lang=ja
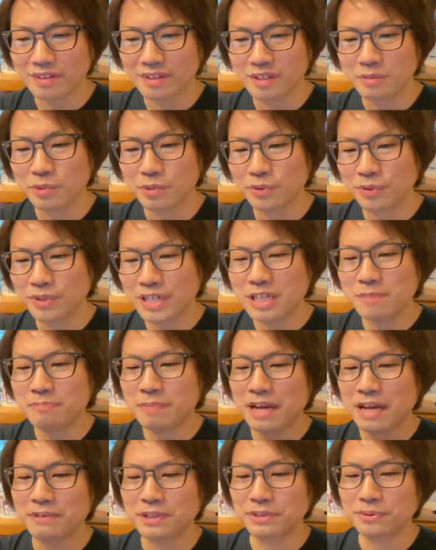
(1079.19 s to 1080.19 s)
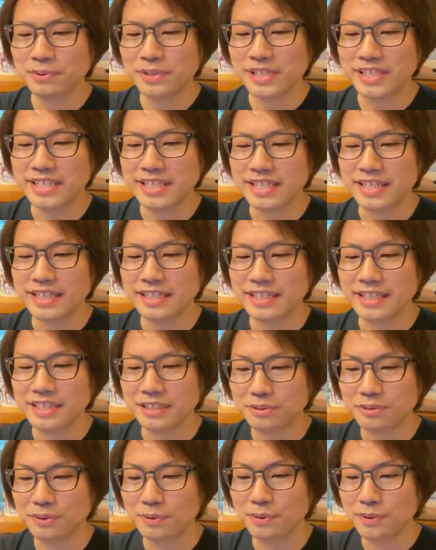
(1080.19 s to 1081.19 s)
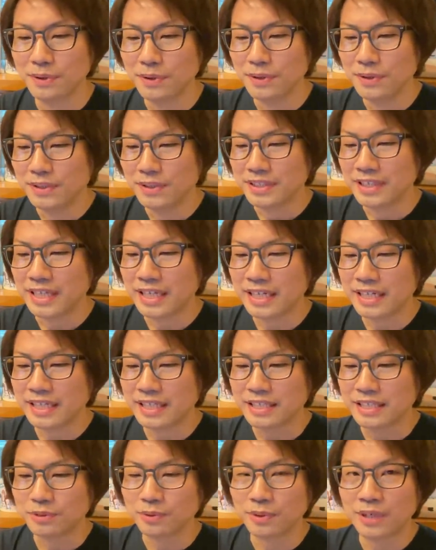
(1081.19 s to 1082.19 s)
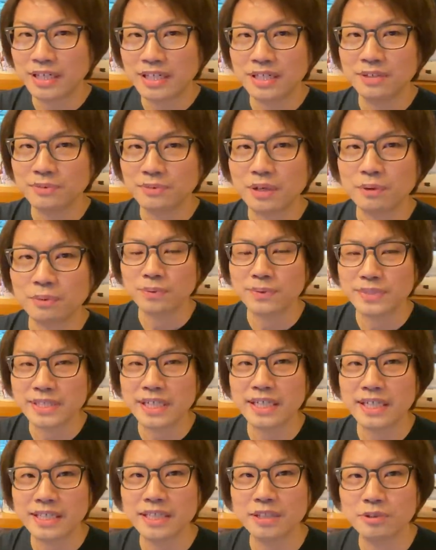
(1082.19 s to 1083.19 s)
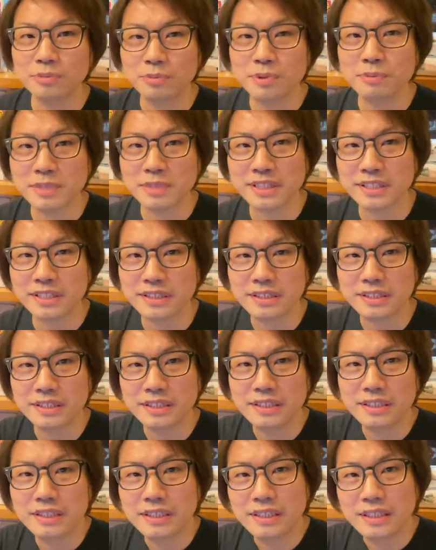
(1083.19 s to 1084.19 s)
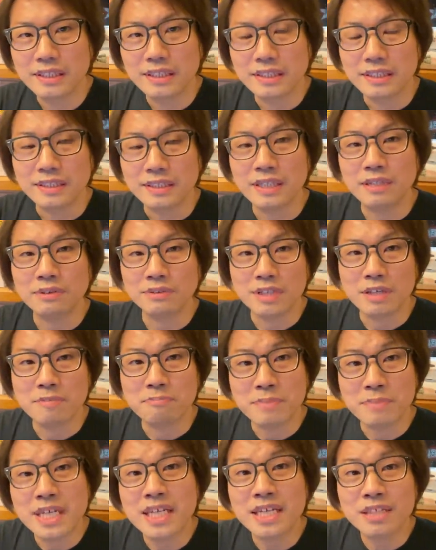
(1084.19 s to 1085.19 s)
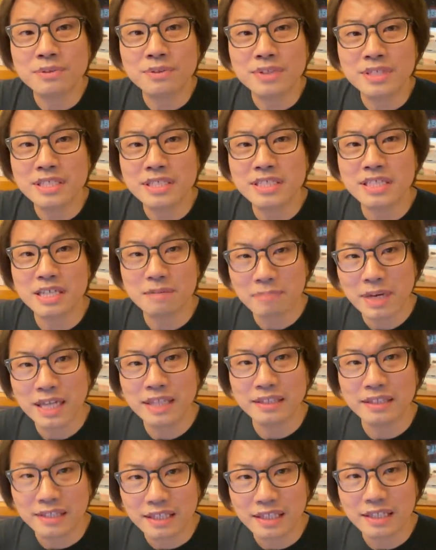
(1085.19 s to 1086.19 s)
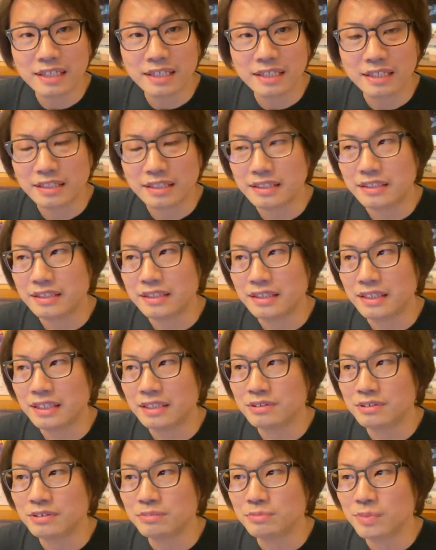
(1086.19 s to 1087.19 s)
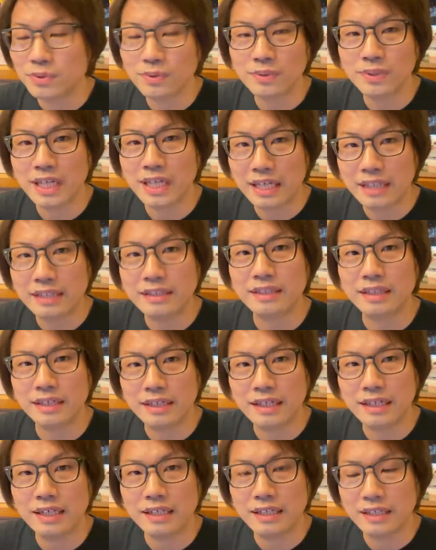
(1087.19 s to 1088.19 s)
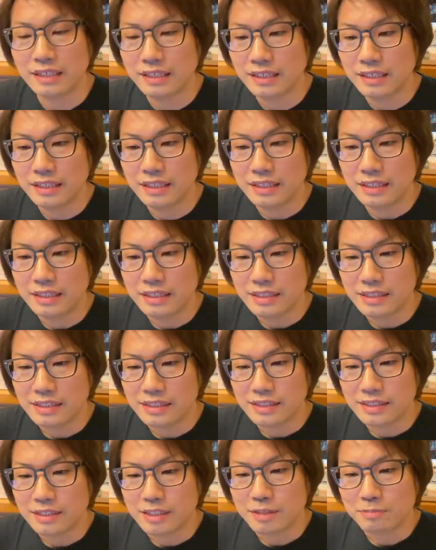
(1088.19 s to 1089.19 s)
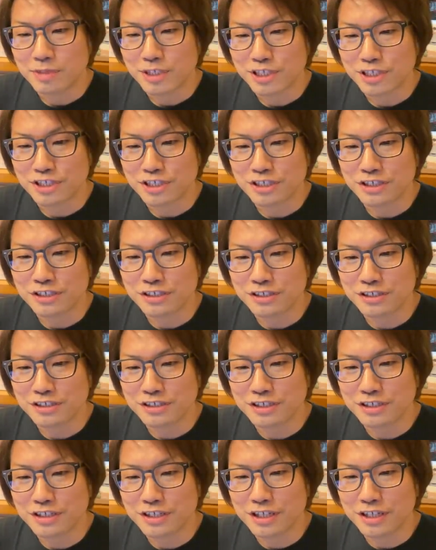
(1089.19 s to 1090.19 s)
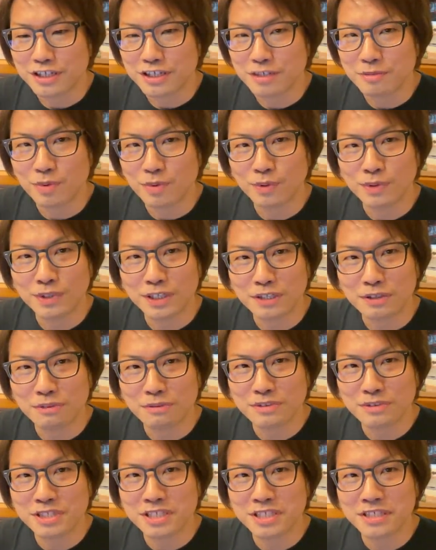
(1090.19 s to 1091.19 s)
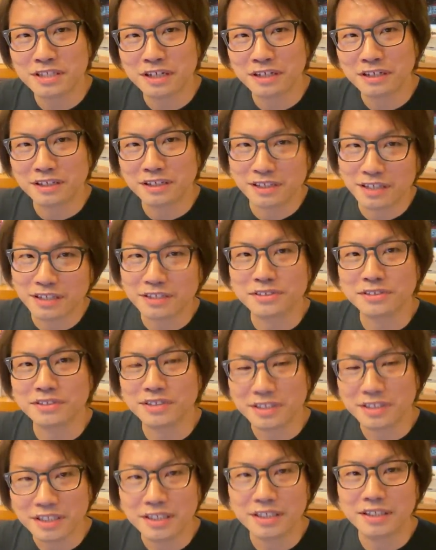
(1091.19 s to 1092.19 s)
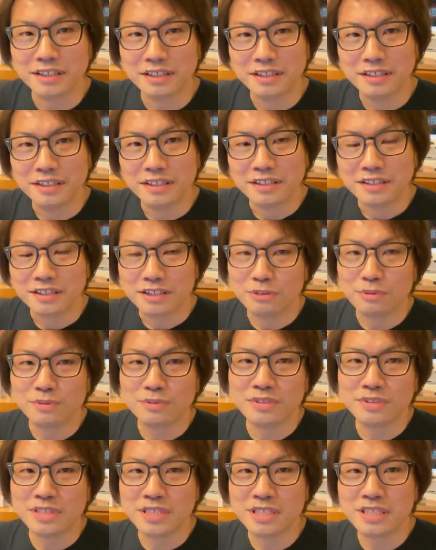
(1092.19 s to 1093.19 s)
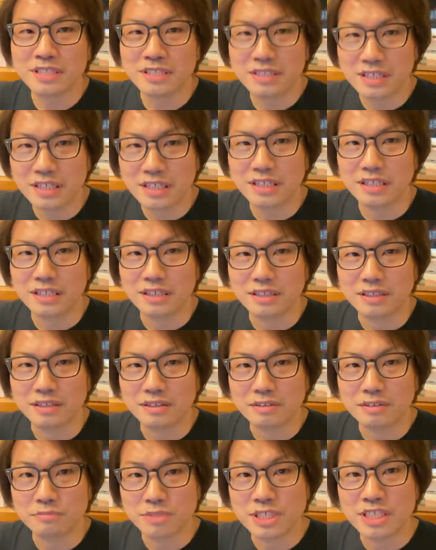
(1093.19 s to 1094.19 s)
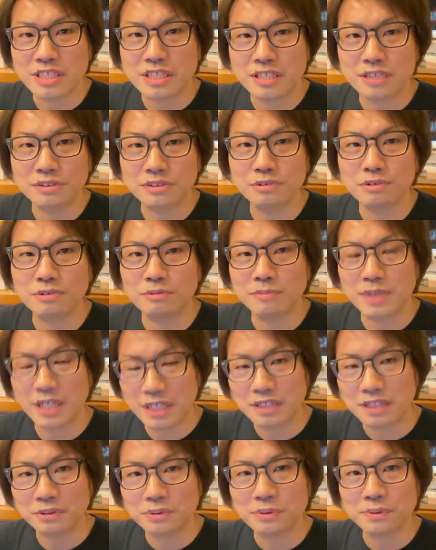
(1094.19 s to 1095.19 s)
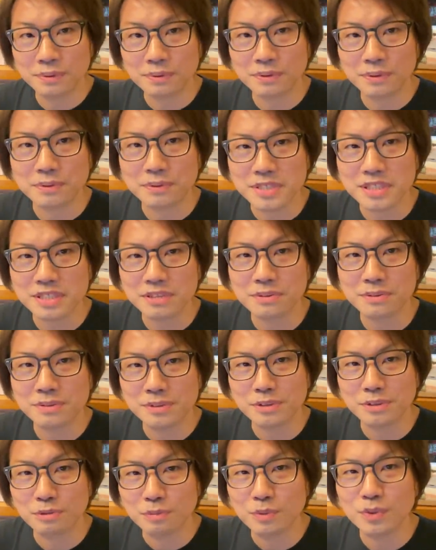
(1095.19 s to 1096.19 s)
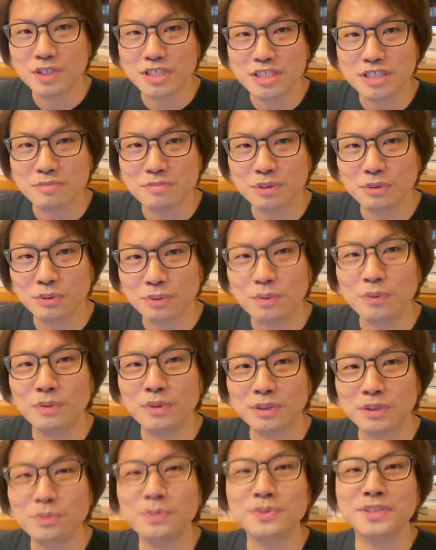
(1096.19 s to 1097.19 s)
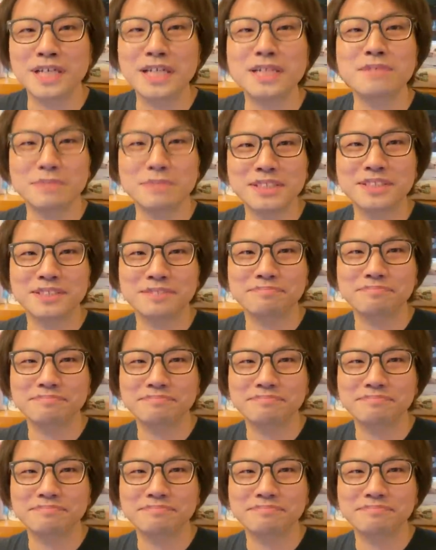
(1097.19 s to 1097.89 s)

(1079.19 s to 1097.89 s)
でも取れるパイは取りに行かないと、誰かに取られるのは世界だと思います。なのでメイドインジャパンでやるものであったら、やっぱり心理的に僕が日本人だからなんですかね、日本人でビジネスとマーケットを取ってほしいというふうに思ってしまうところは当然あります。